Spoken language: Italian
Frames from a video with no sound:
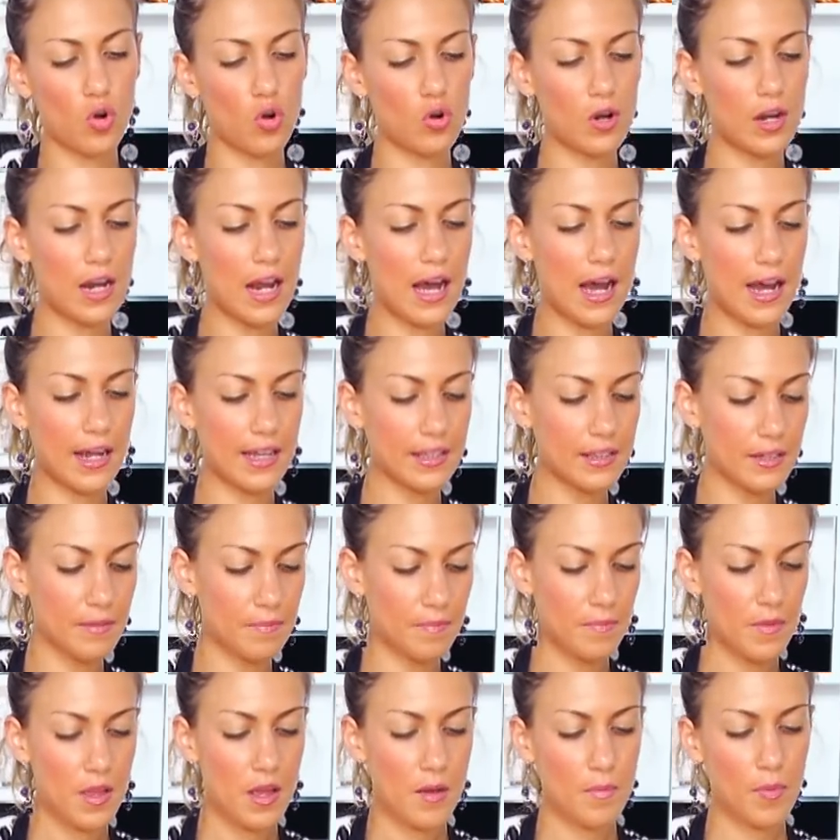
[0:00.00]
online,
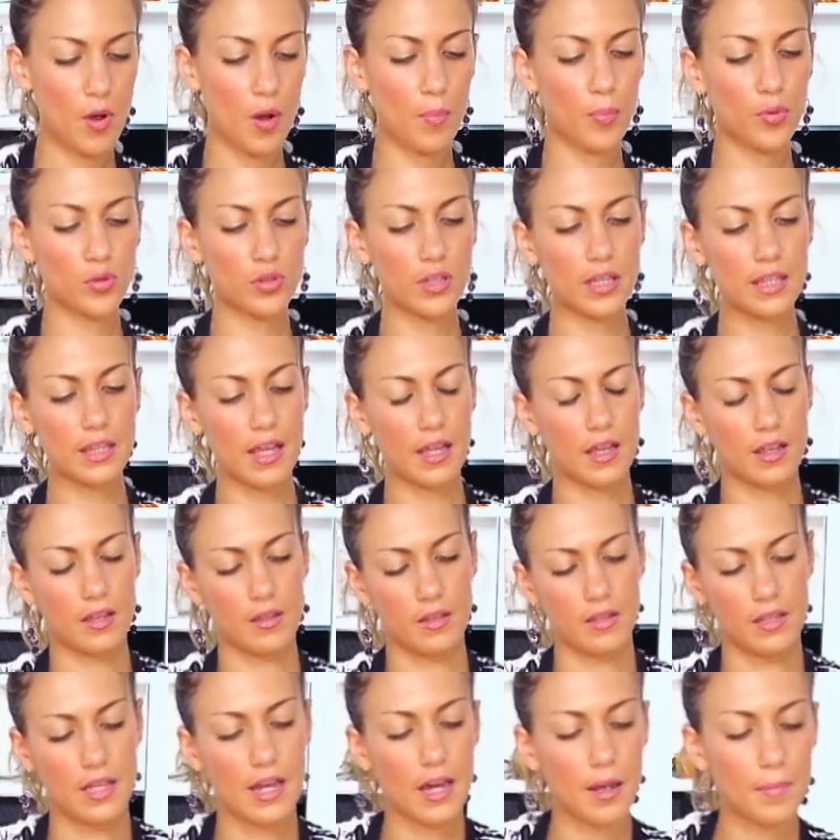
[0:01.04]
però potete
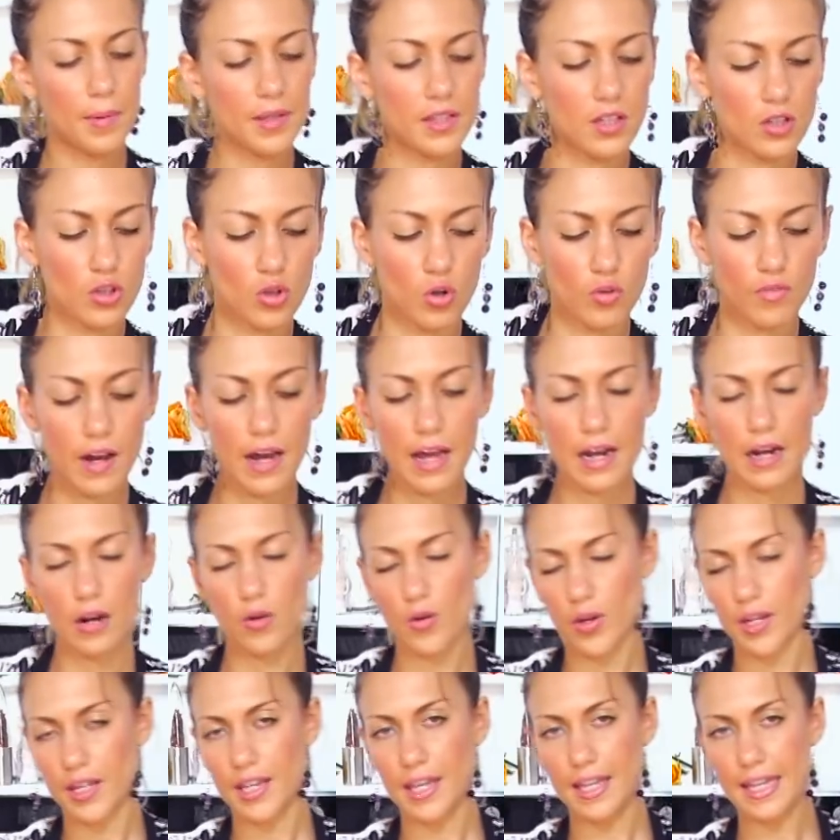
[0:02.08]
chiaramente trovarlo o
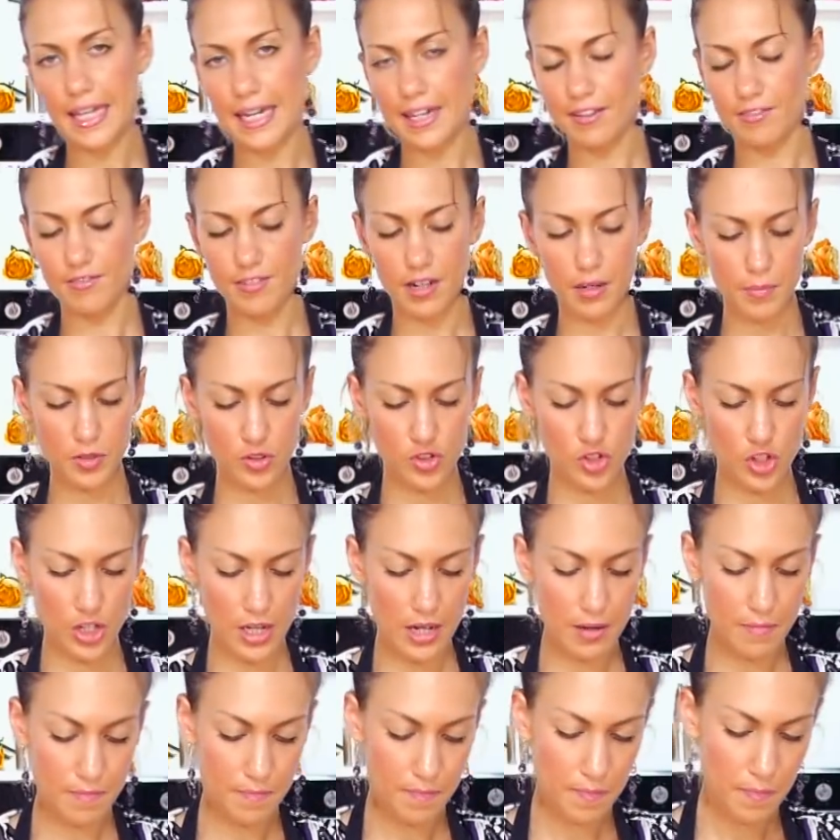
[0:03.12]
richiederlo in
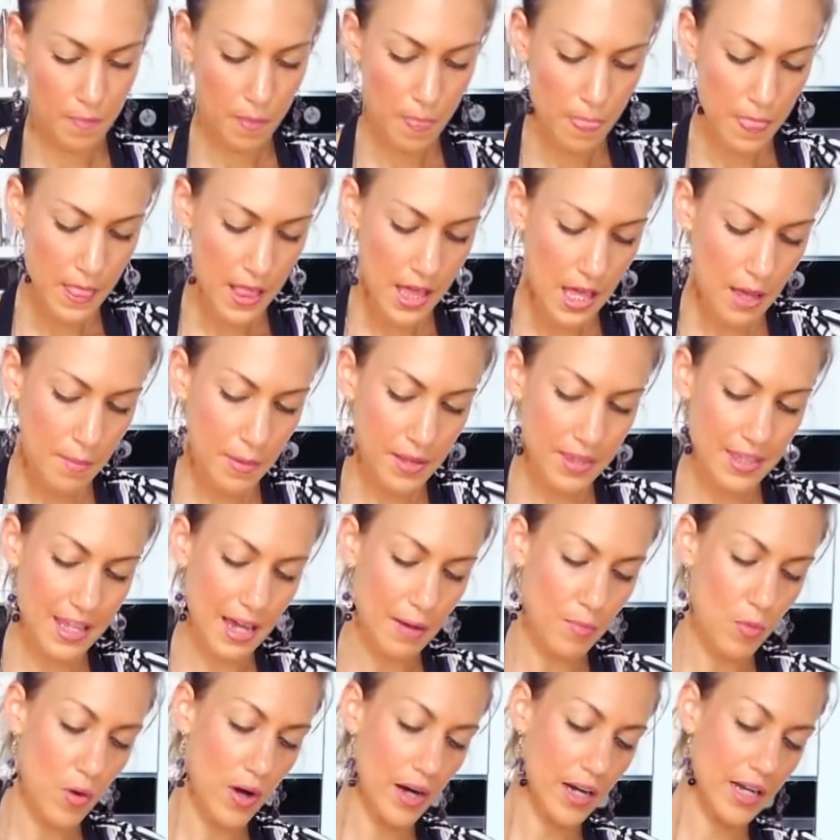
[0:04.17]
farmacia. E
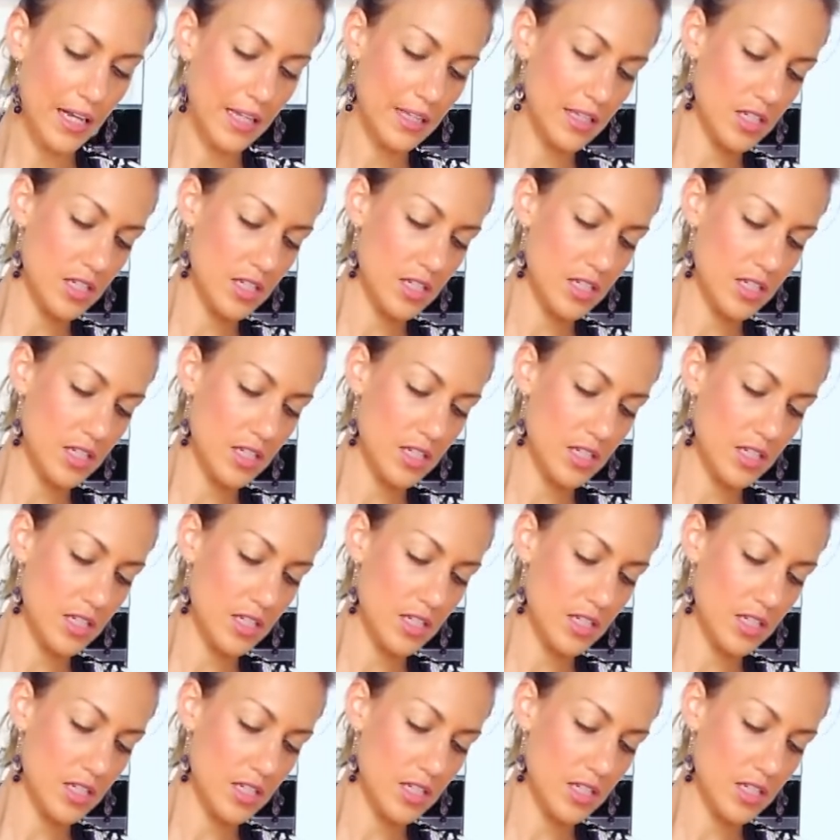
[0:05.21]
mettiamo anche il